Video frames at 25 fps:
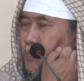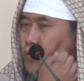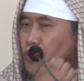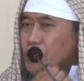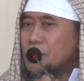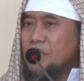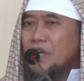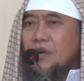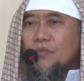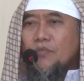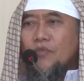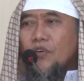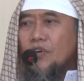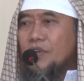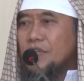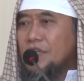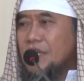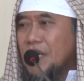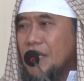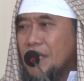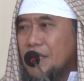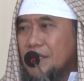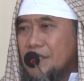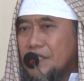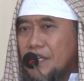punya
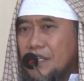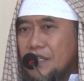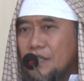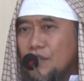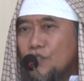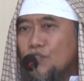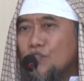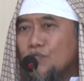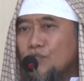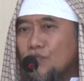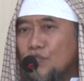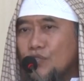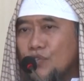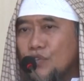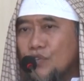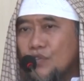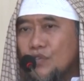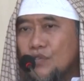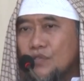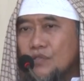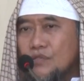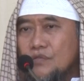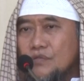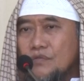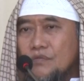moda dari
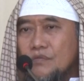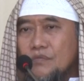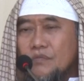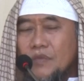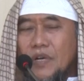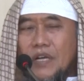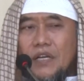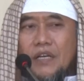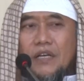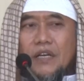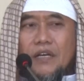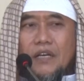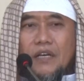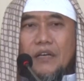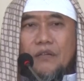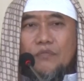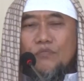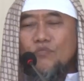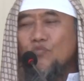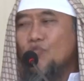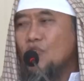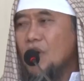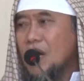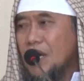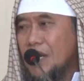umur
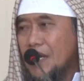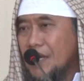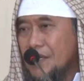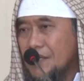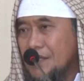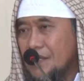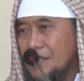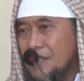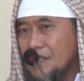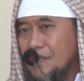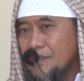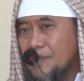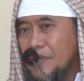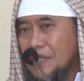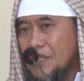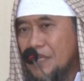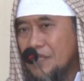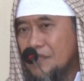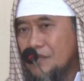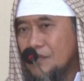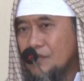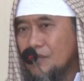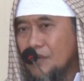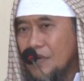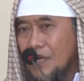maka muaranya
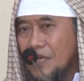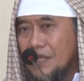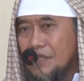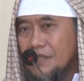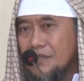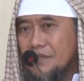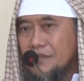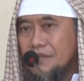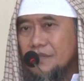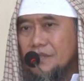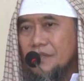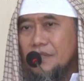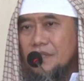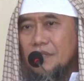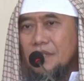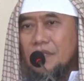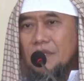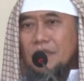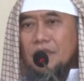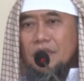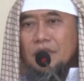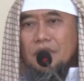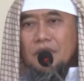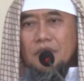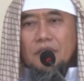kepada dua
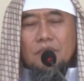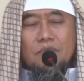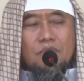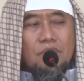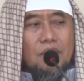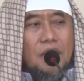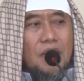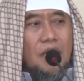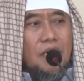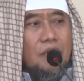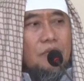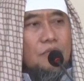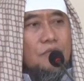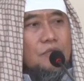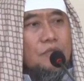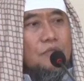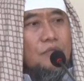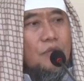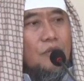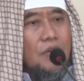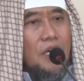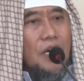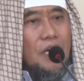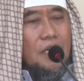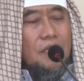imma
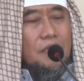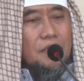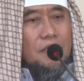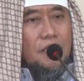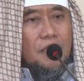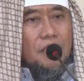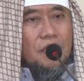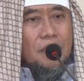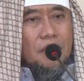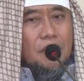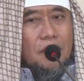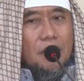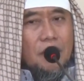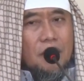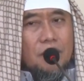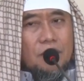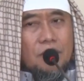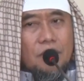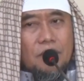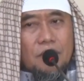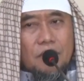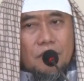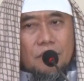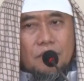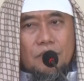untuk harta
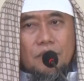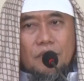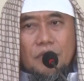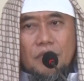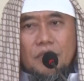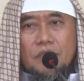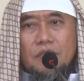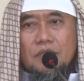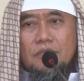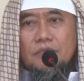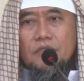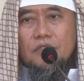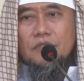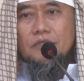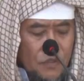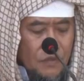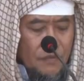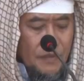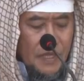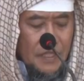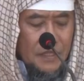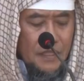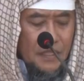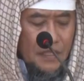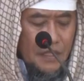untuk untuk ilmu
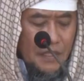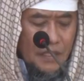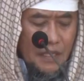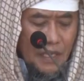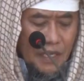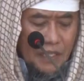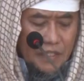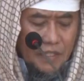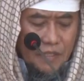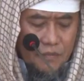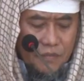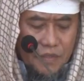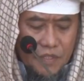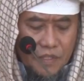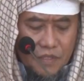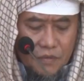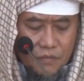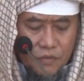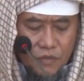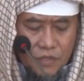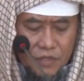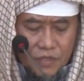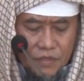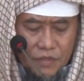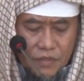Jumat ini hanya
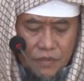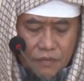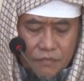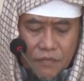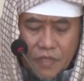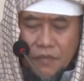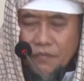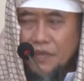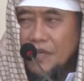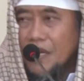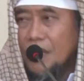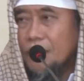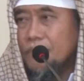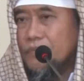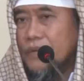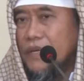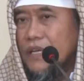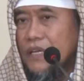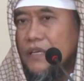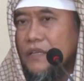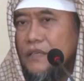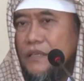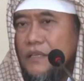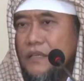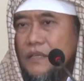menyebut
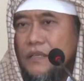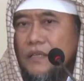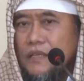beberapa